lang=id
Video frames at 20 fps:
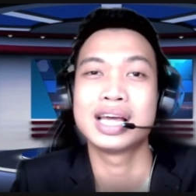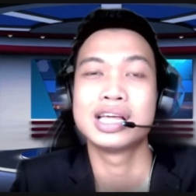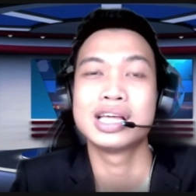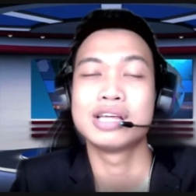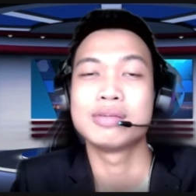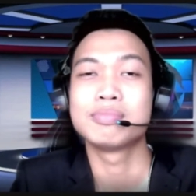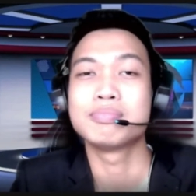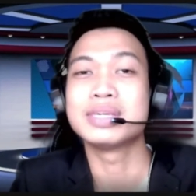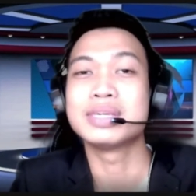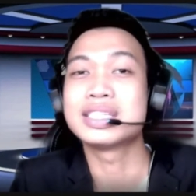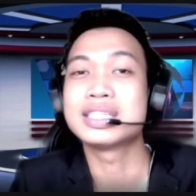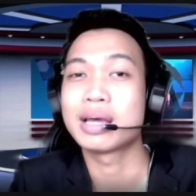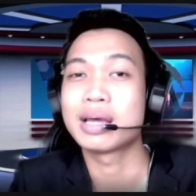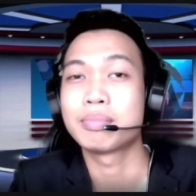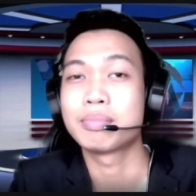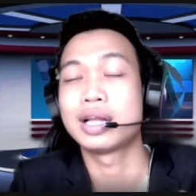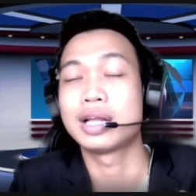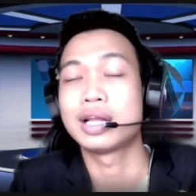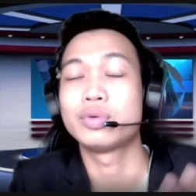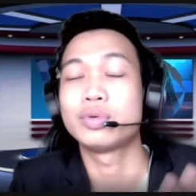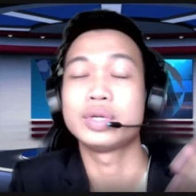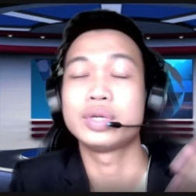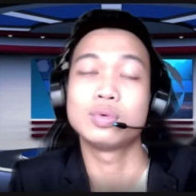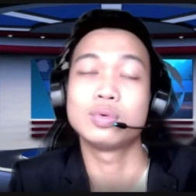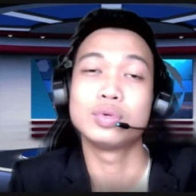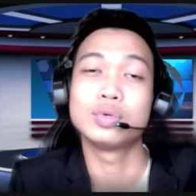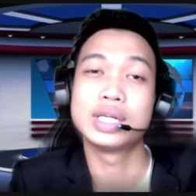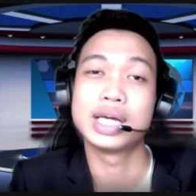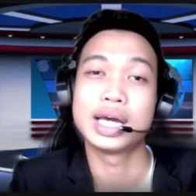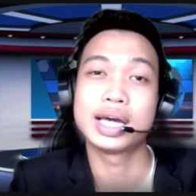bisa melalui
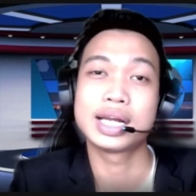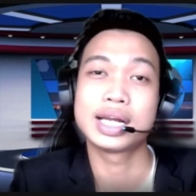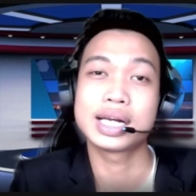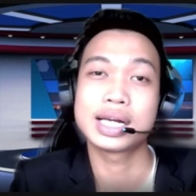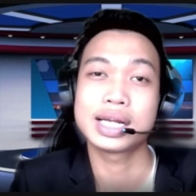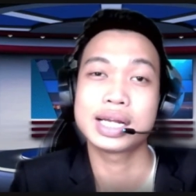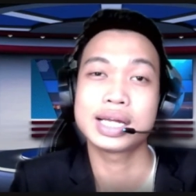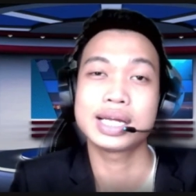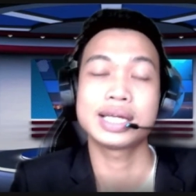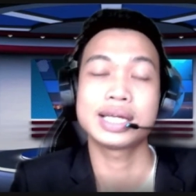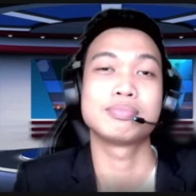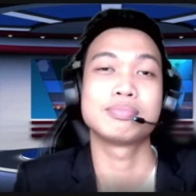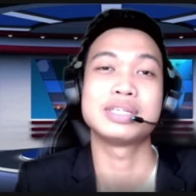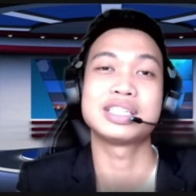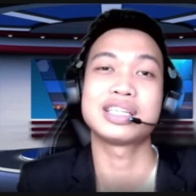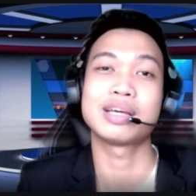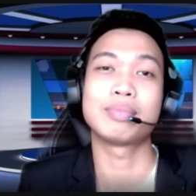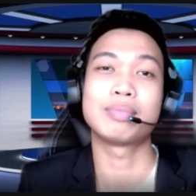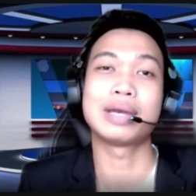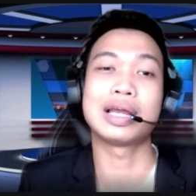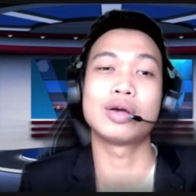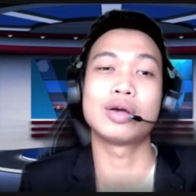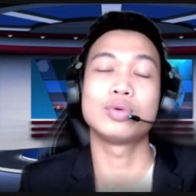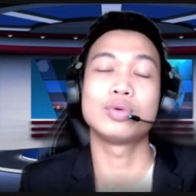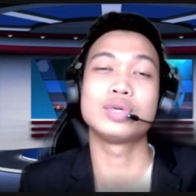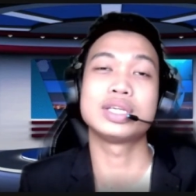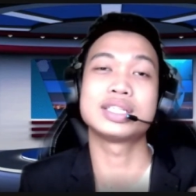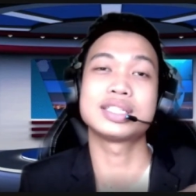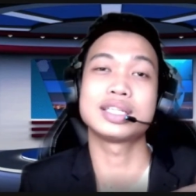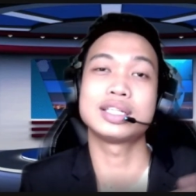udara, bisa melalui
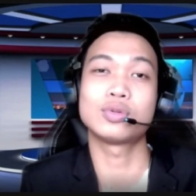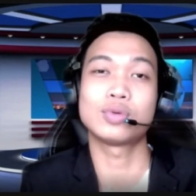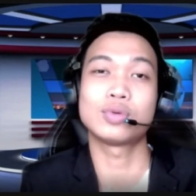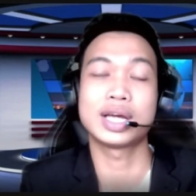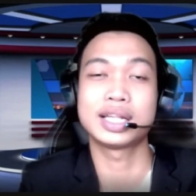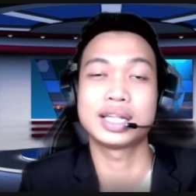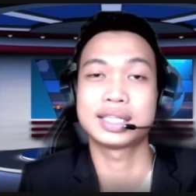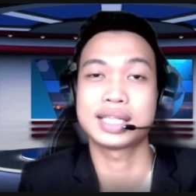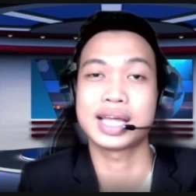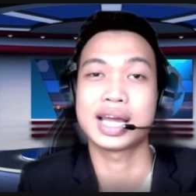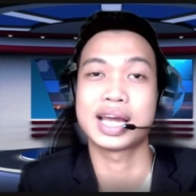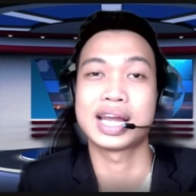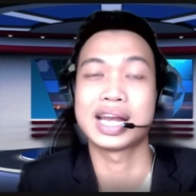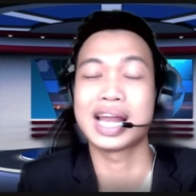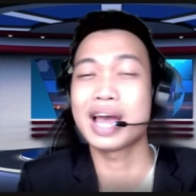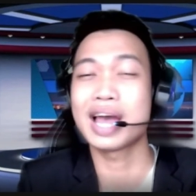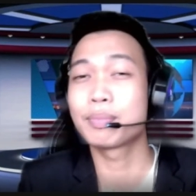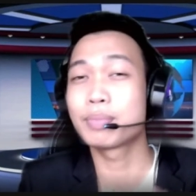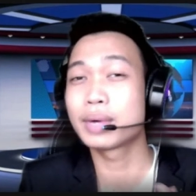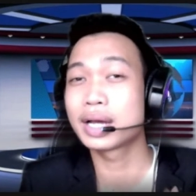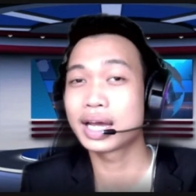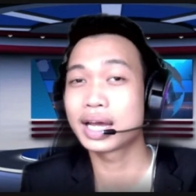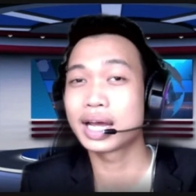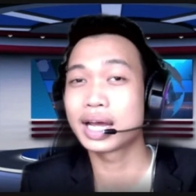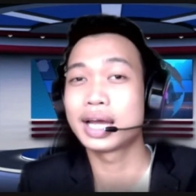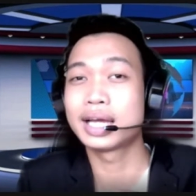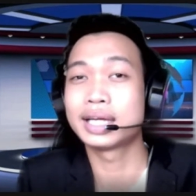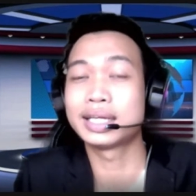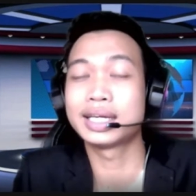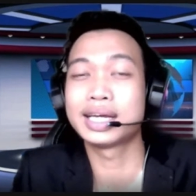sentuhan tangan? Apakah
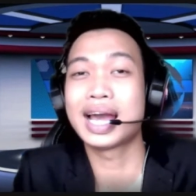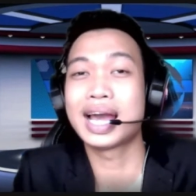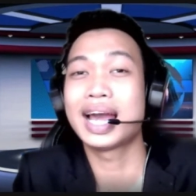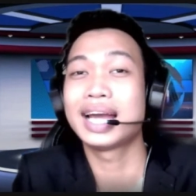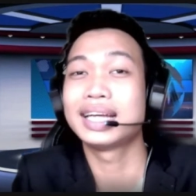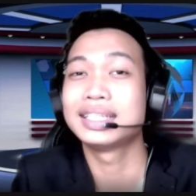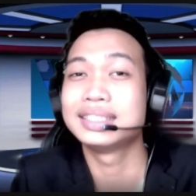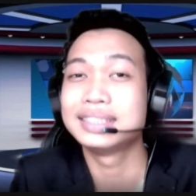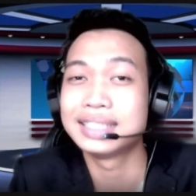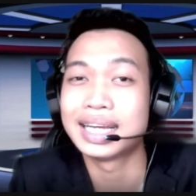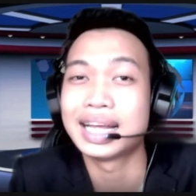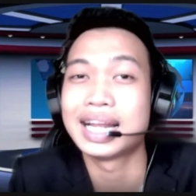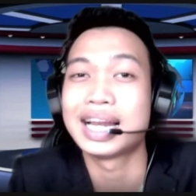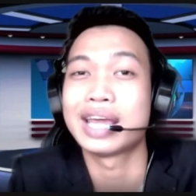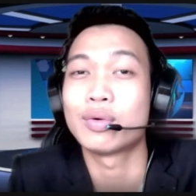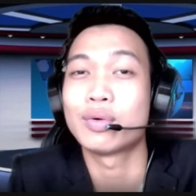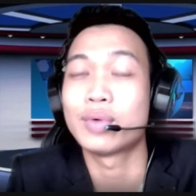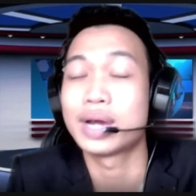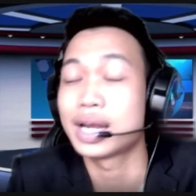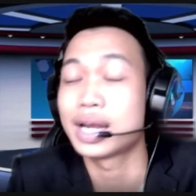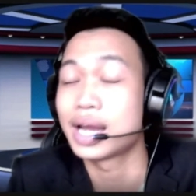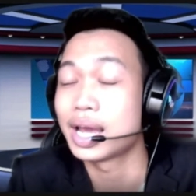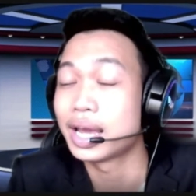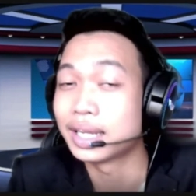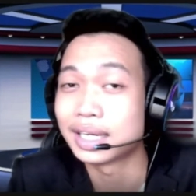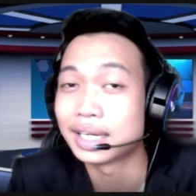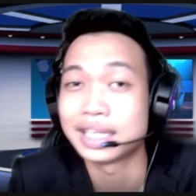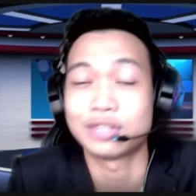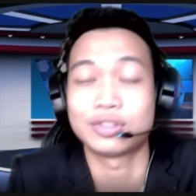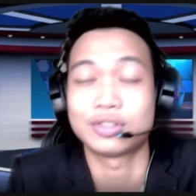hanya lewat air
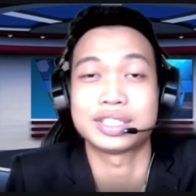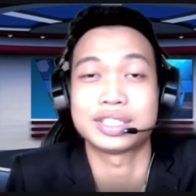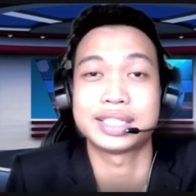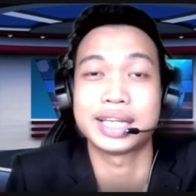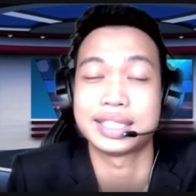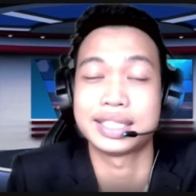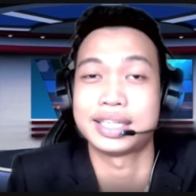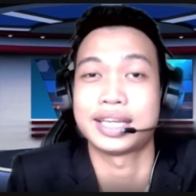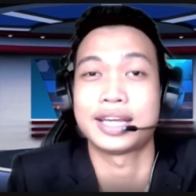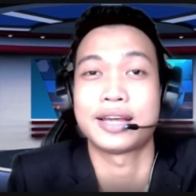liur saja?